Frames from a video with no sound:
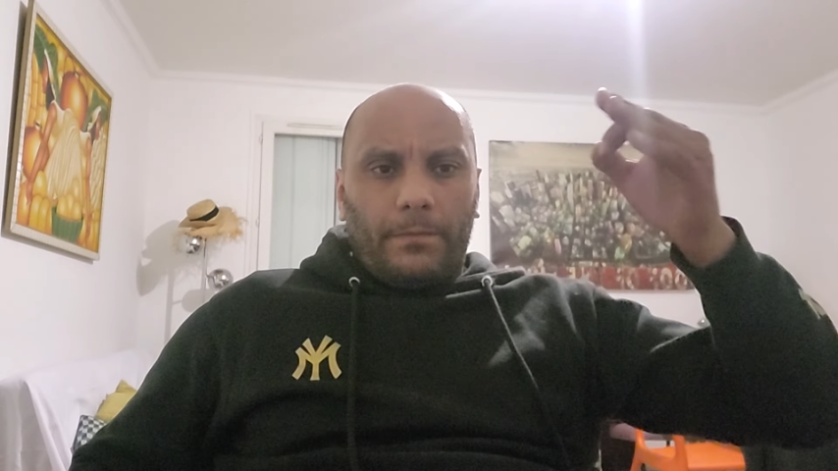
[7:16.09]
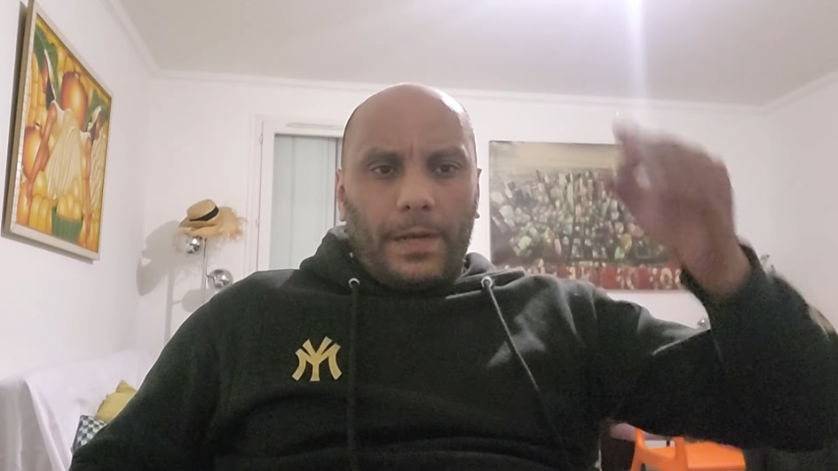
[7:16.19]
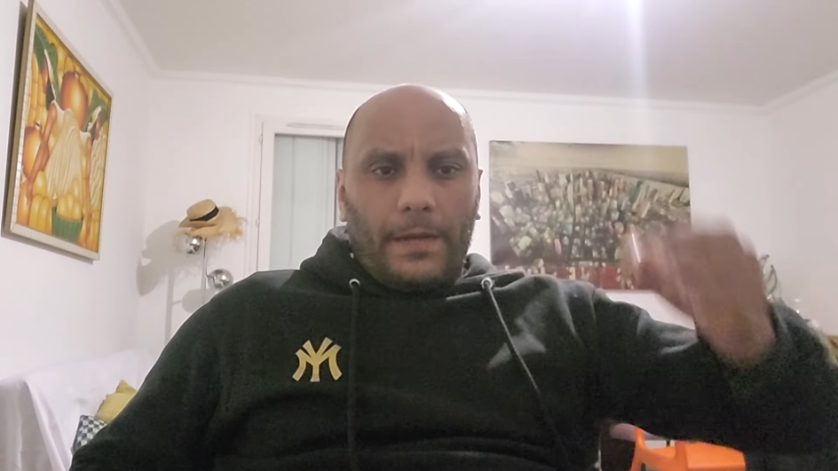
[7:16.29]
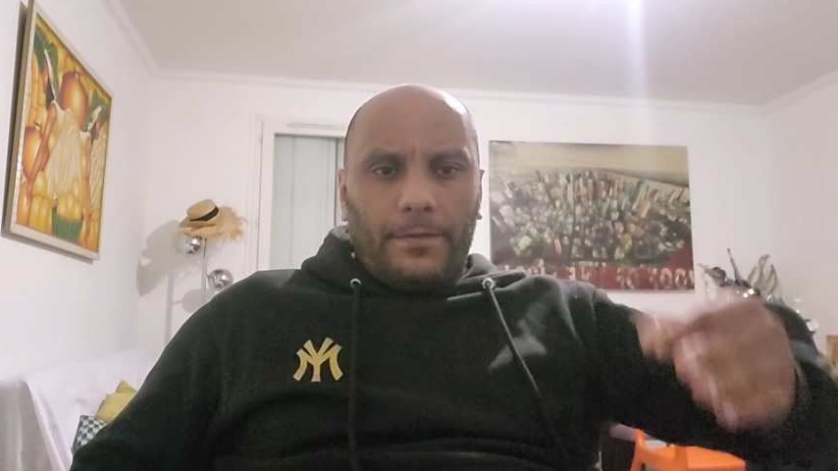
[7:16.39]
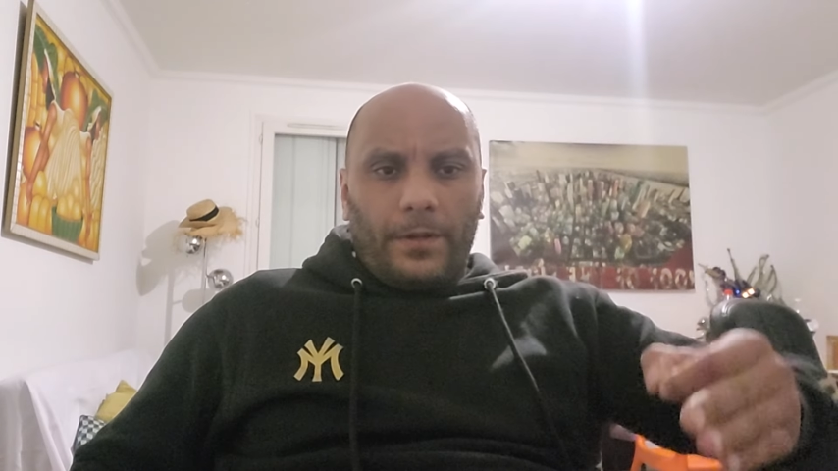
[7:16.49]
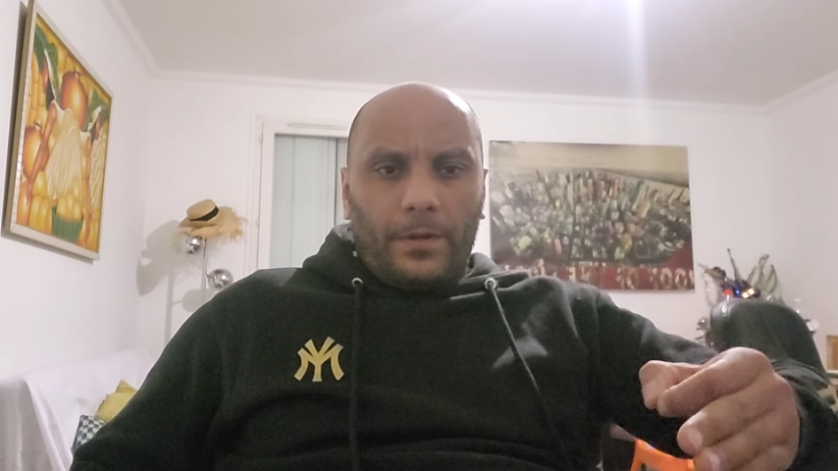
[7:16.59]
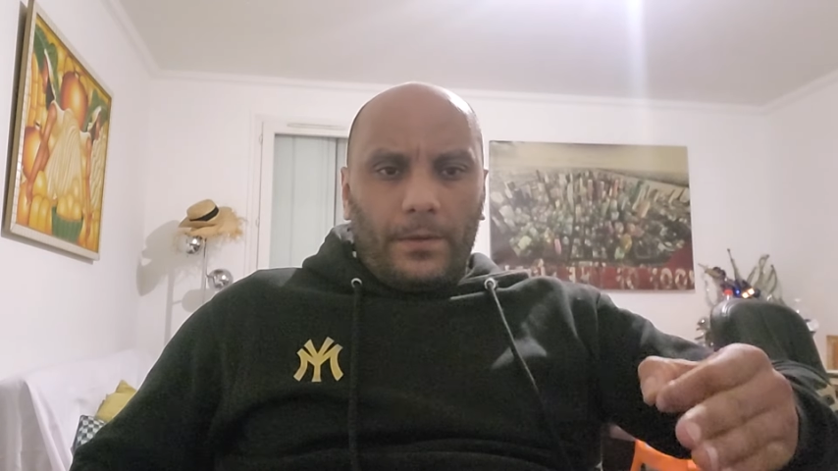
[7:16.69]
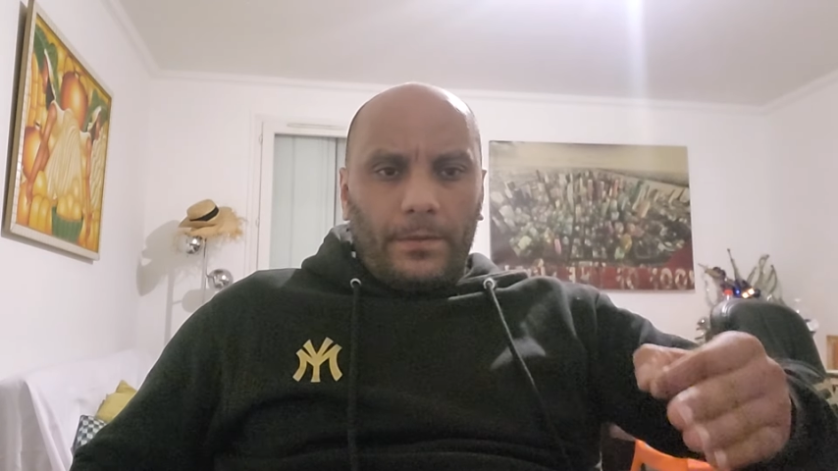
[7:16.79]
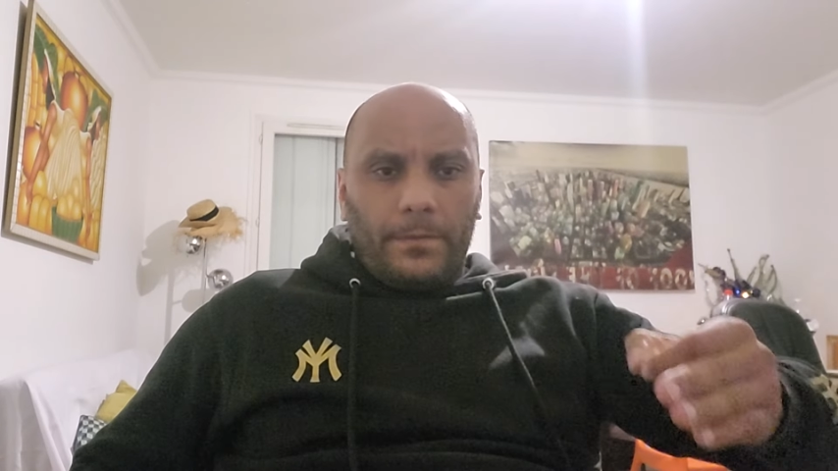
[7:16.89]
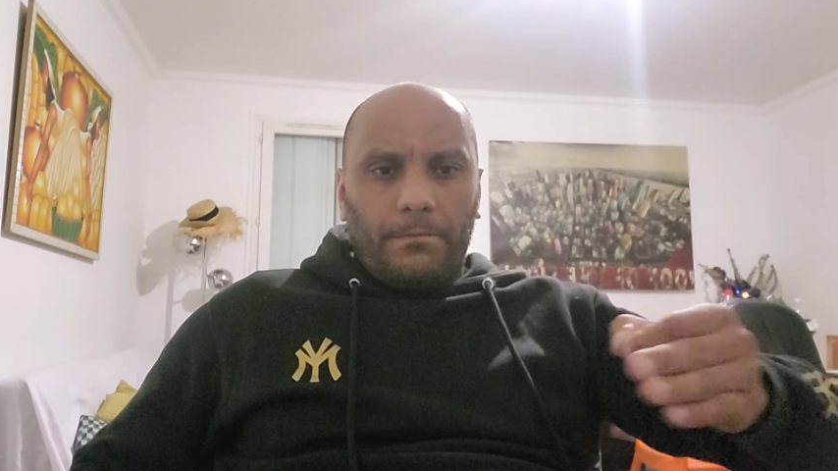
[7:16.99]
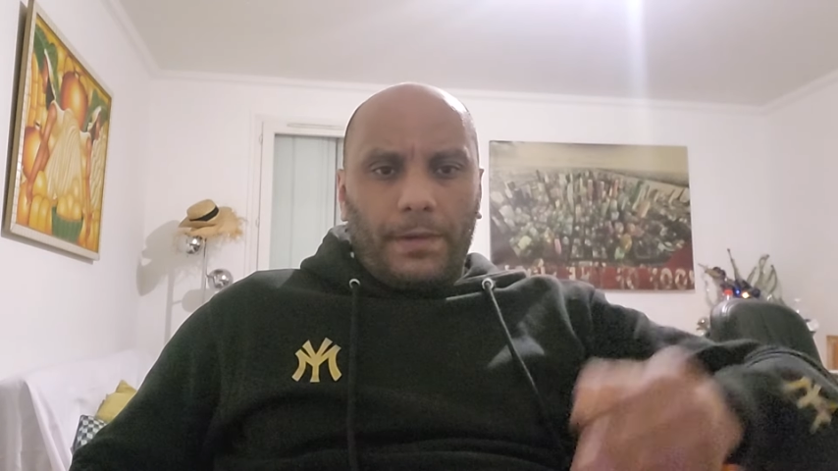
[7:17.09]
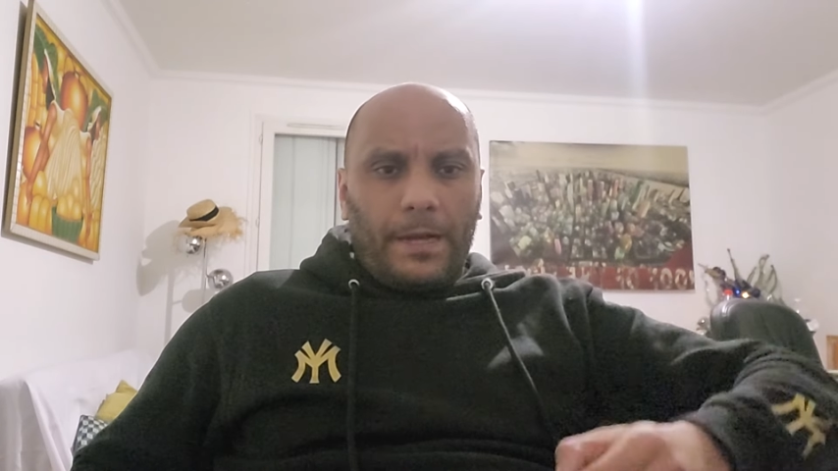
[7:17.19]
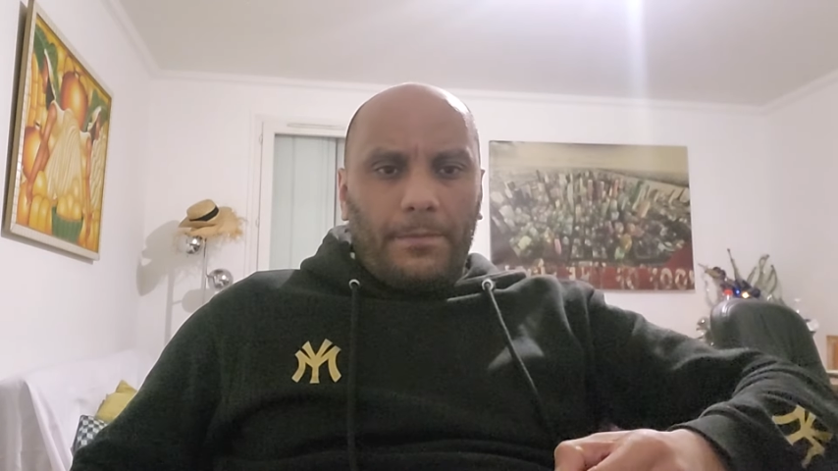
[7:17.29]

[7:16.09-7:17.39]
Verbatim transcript: Pas avant, pas